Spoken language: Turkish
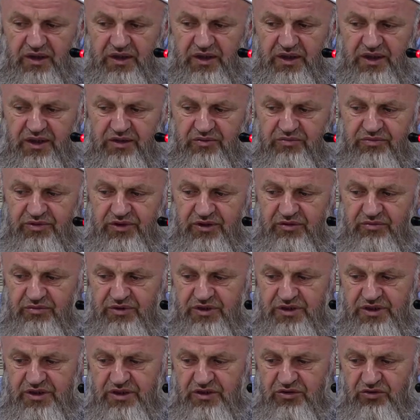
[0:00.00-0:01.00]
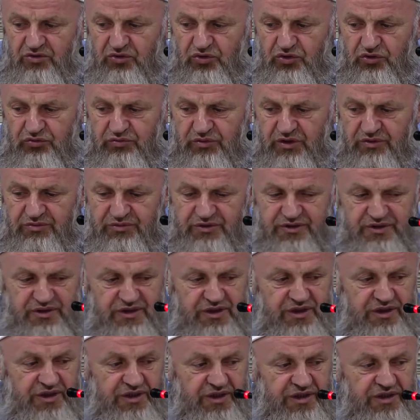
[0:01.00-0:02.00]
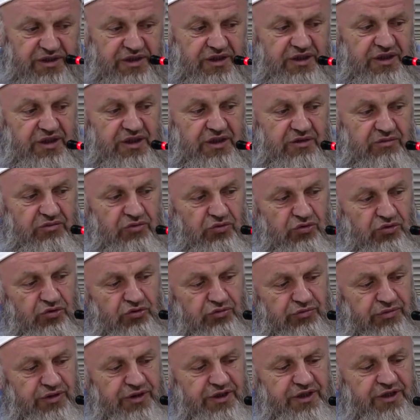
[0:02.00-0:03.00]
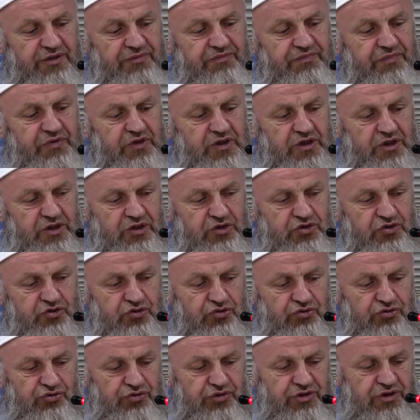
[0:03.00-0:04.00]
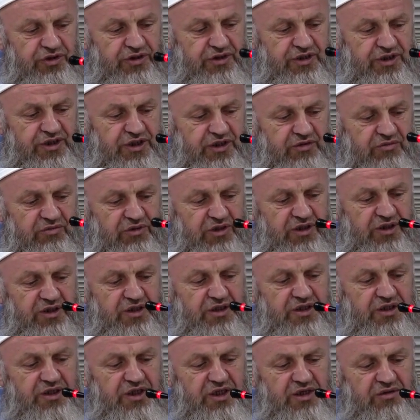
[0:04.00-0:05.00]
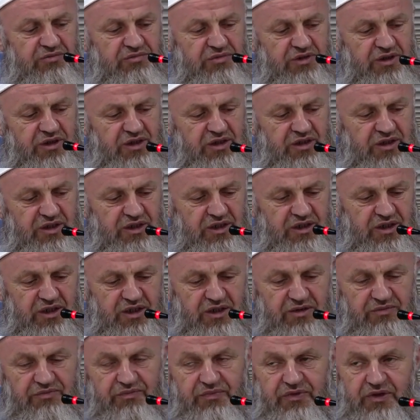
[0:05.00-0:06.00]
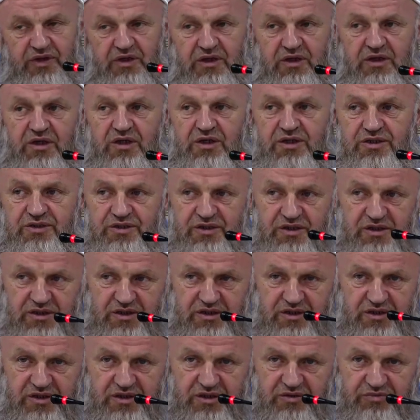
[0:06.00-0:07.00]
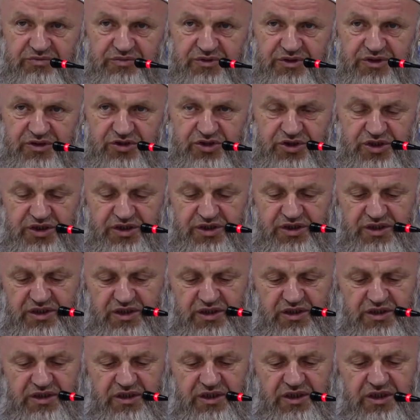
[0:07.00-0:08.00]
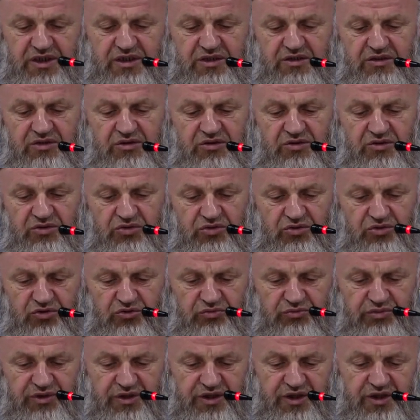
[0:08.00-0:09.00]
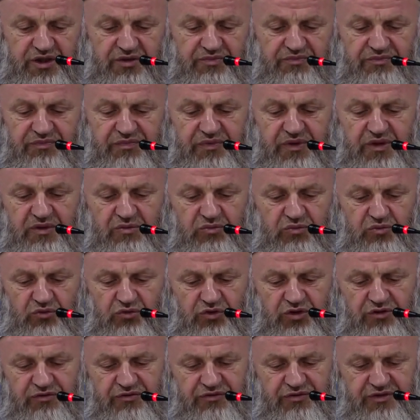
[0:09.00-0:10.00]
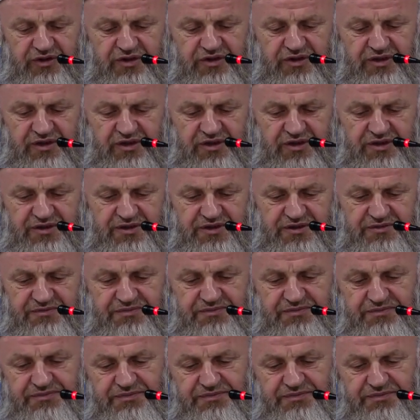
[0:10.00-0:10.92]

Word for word: Her birimizi olmamız gerektiği gibi olmaya, sonunda da imani kamil ile hazırlıklı bir şekilde ölmeye muvaffak eylesin.